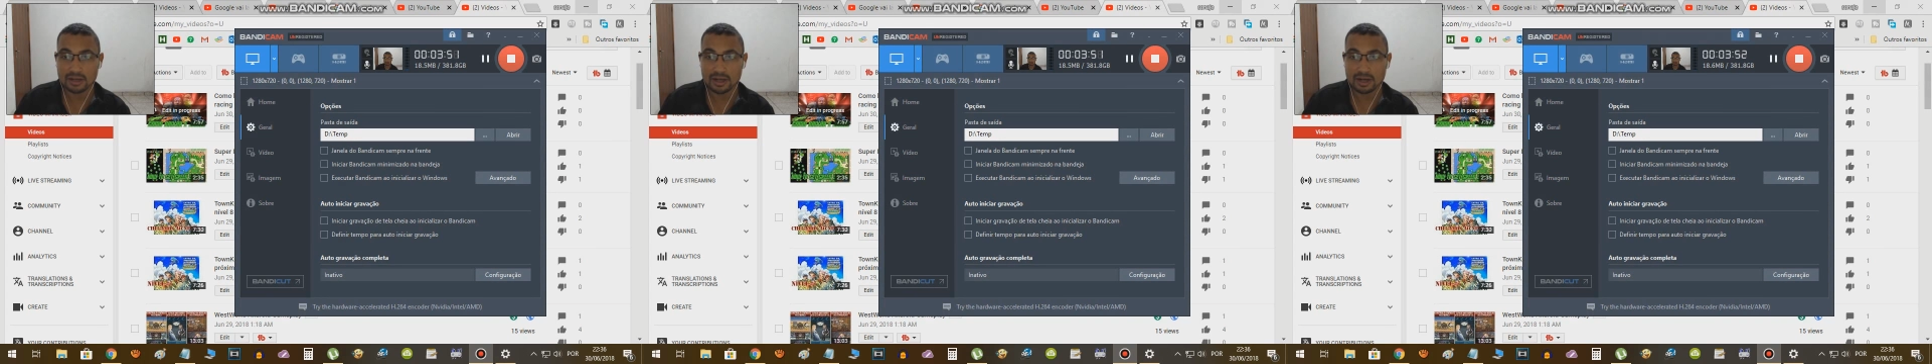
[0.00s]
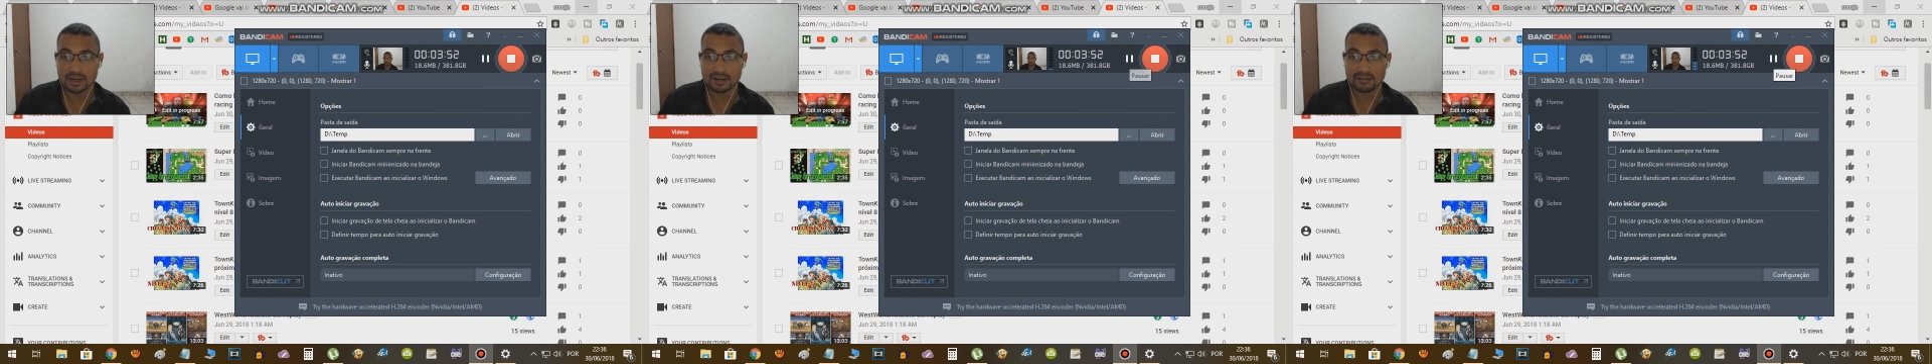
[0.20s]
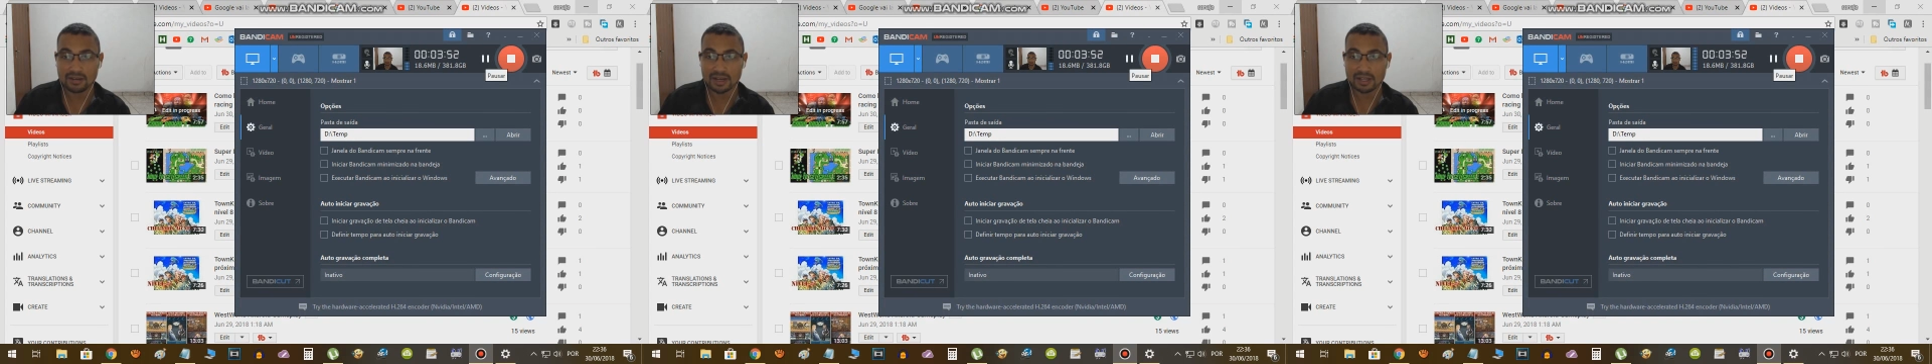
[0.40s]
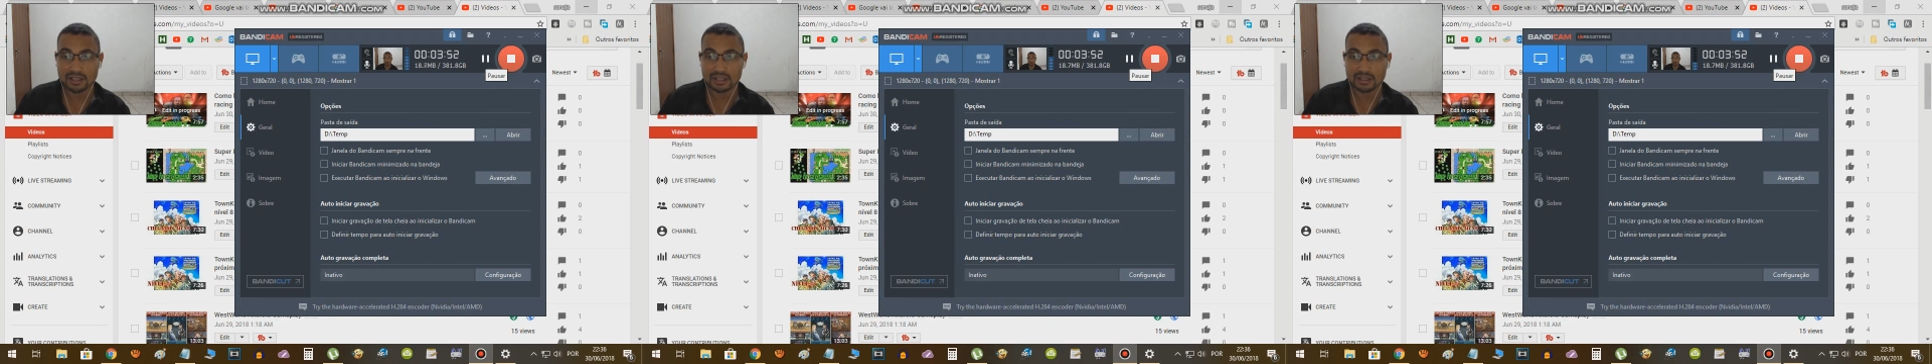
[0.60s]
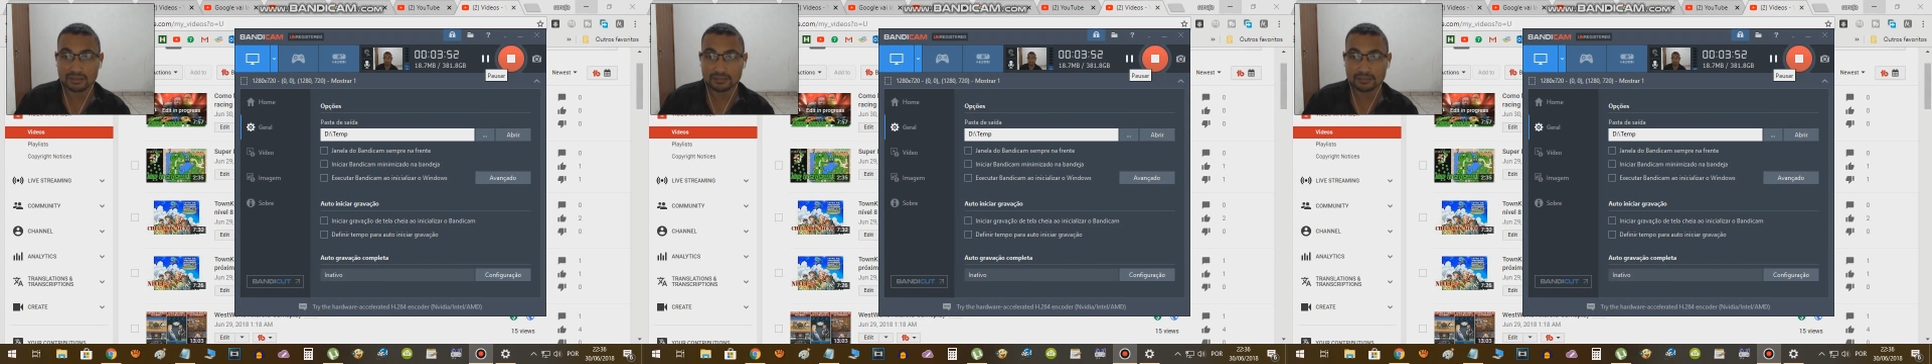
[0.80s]
a gravar
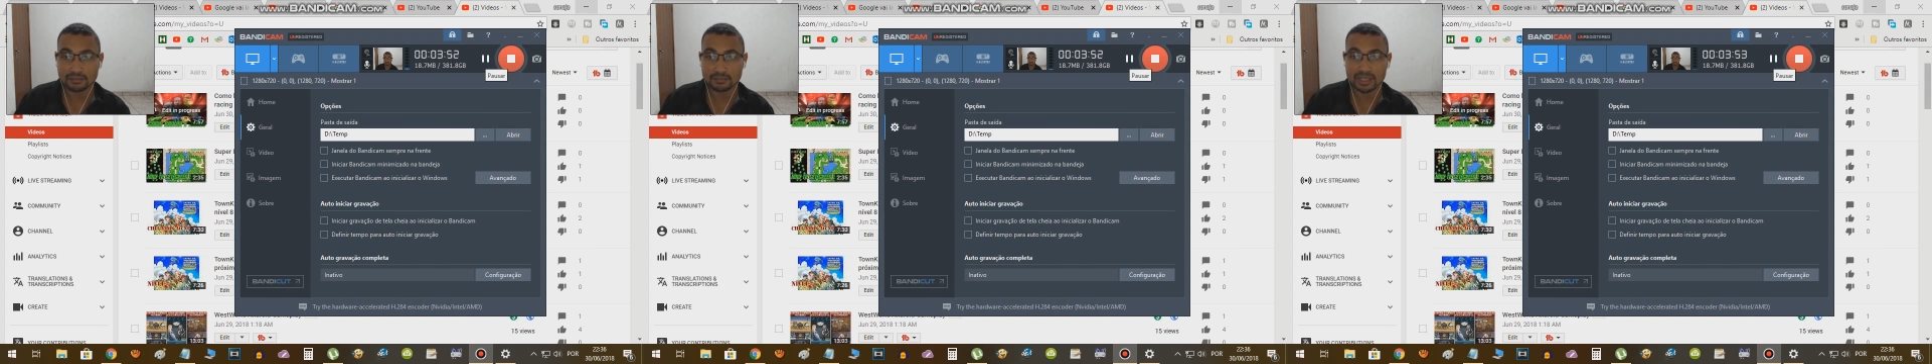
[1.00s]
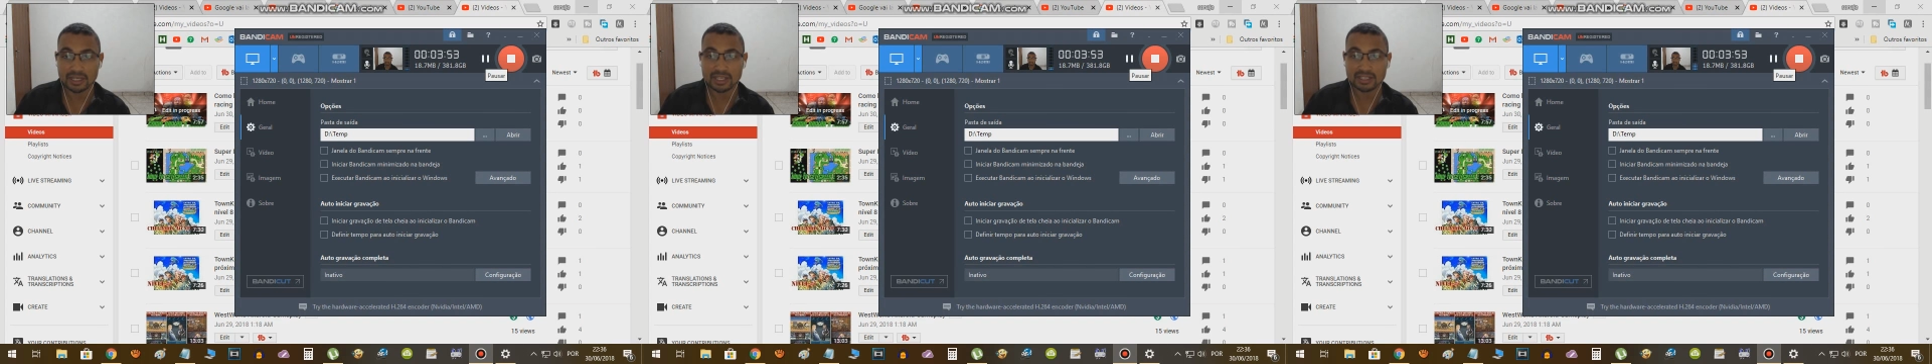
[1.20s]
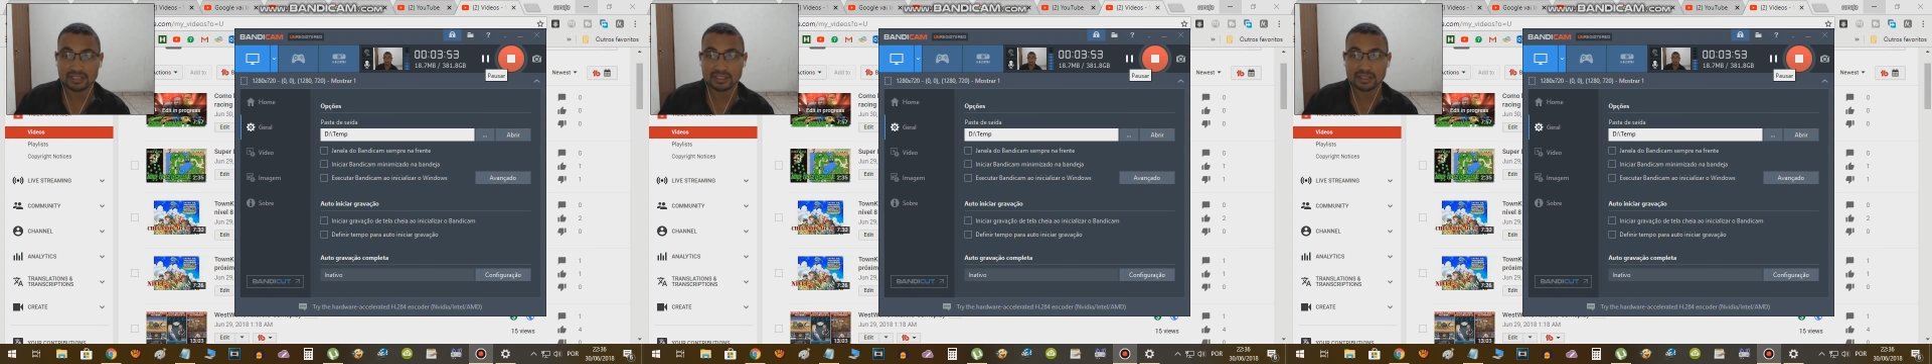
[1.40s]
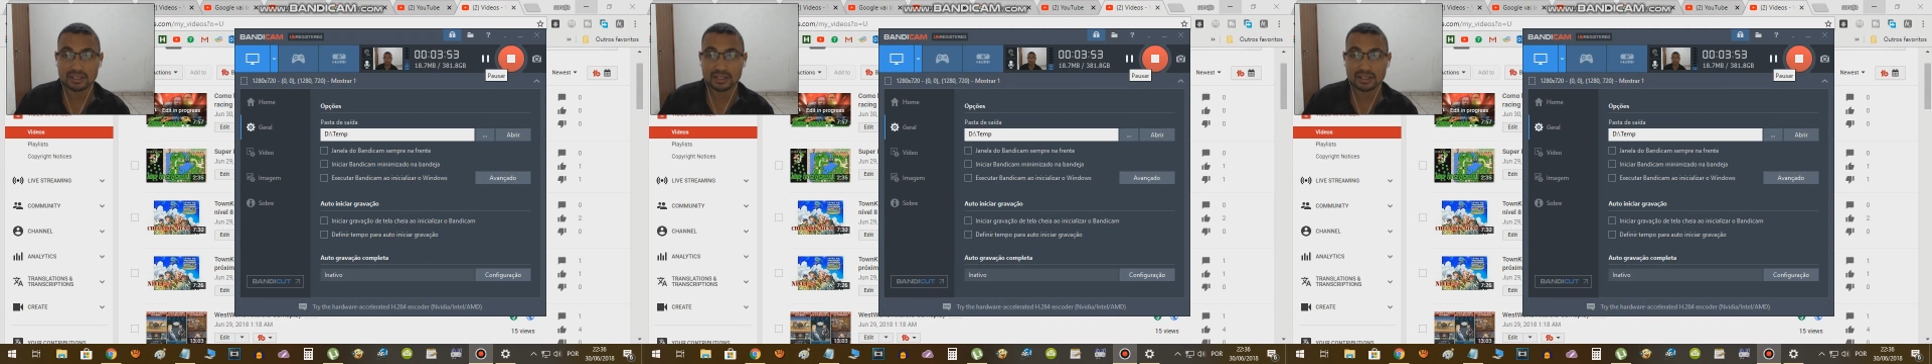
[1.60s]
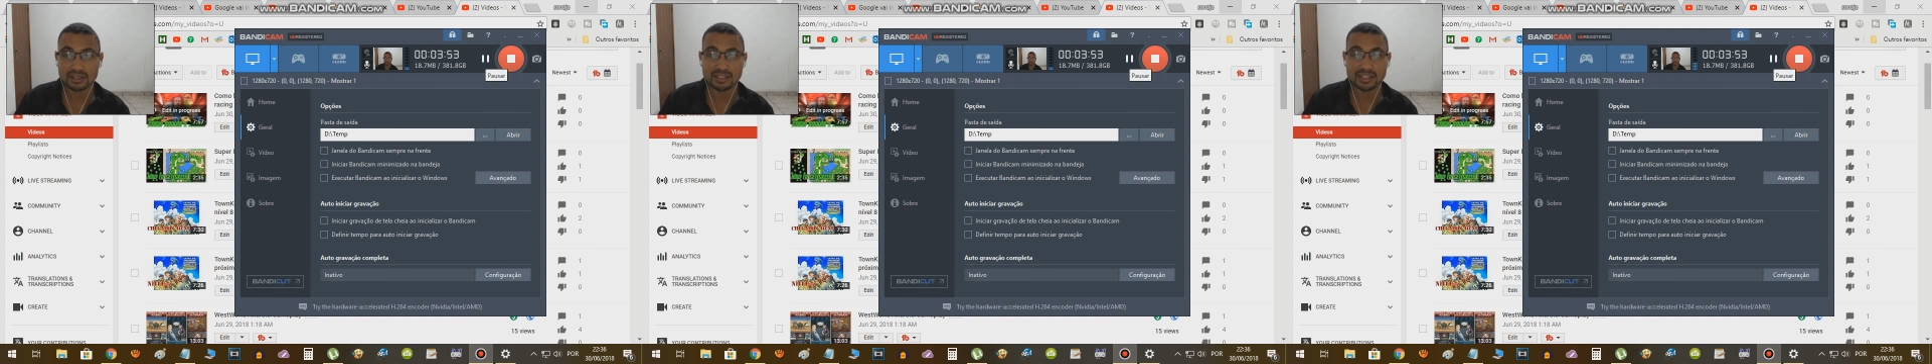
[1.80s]
aqui, beleza?
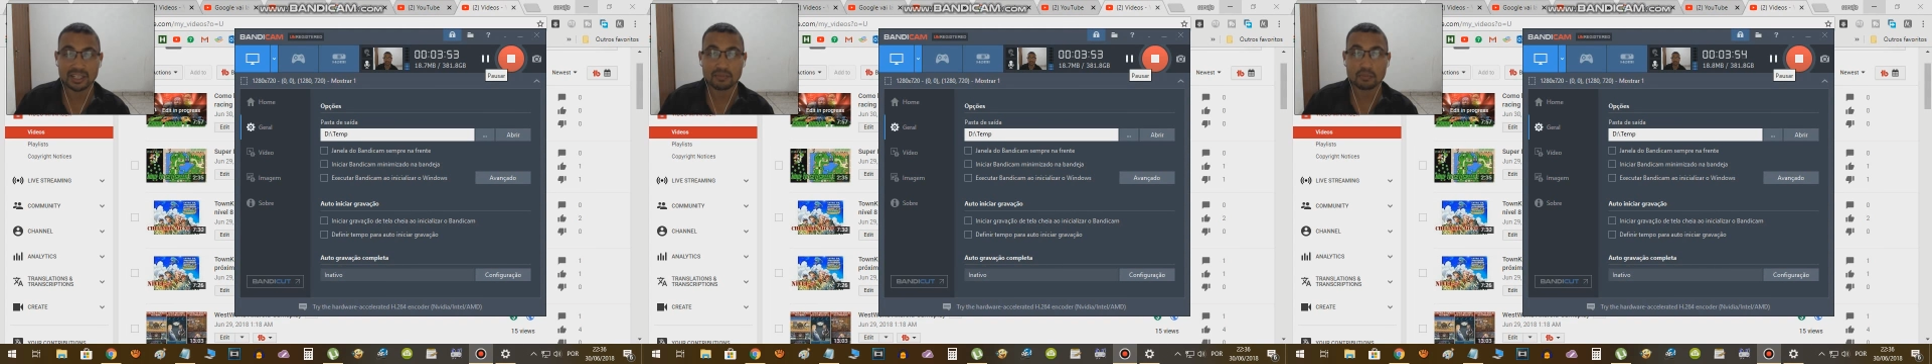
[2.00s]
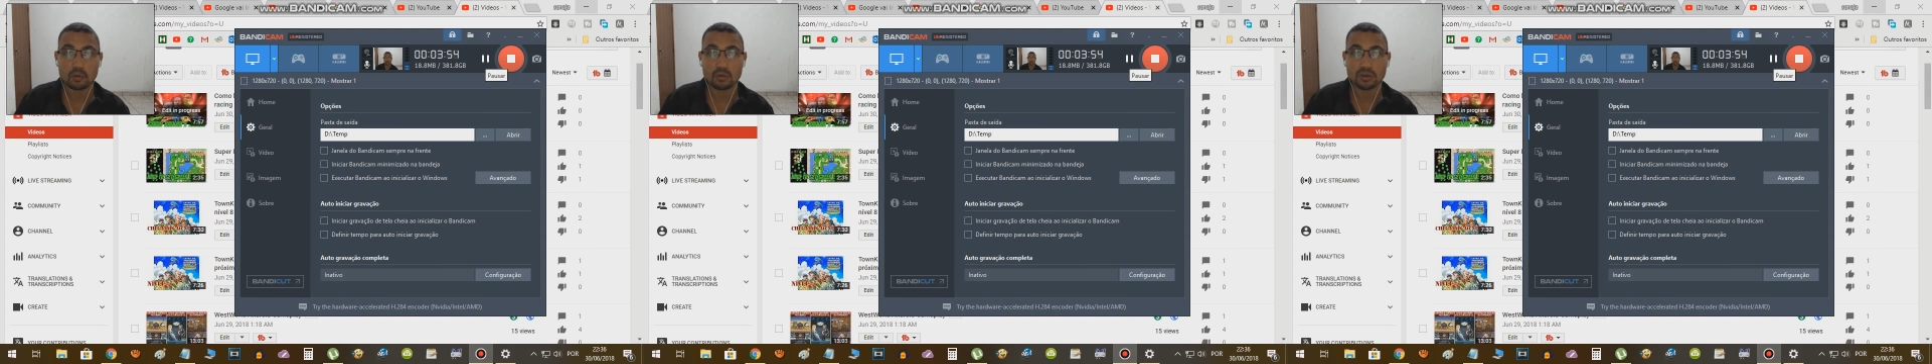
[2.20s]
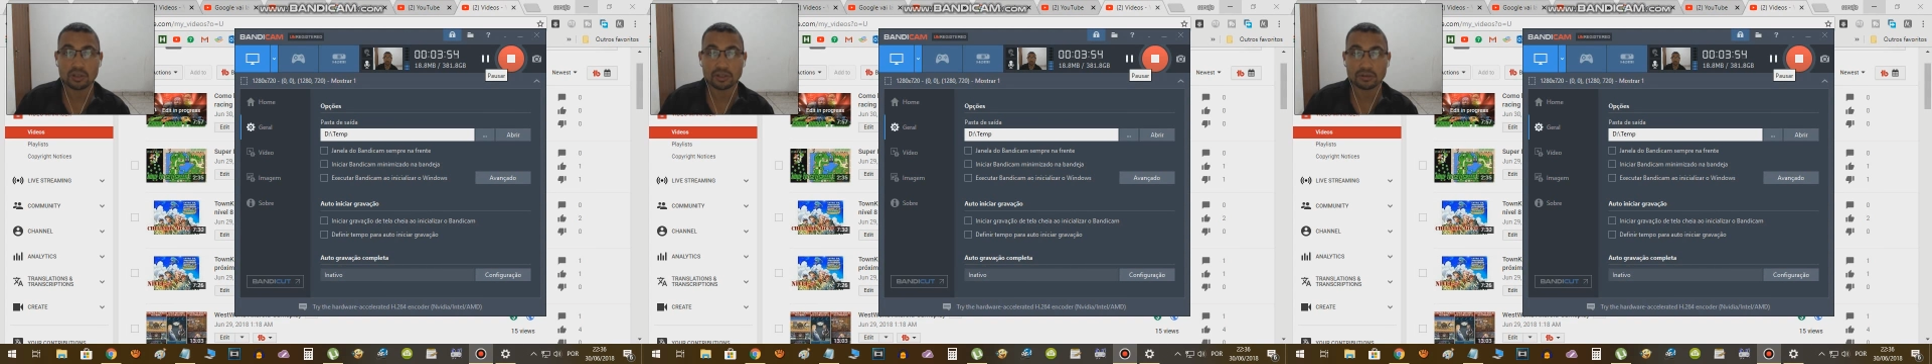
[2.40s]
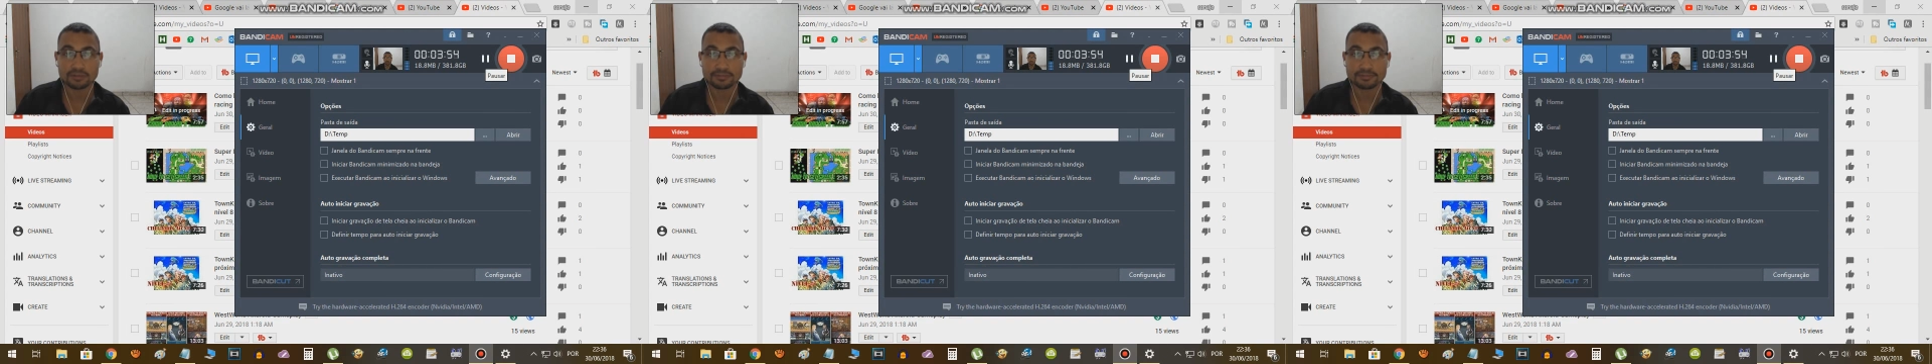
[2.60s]
Até daqui a pouco então.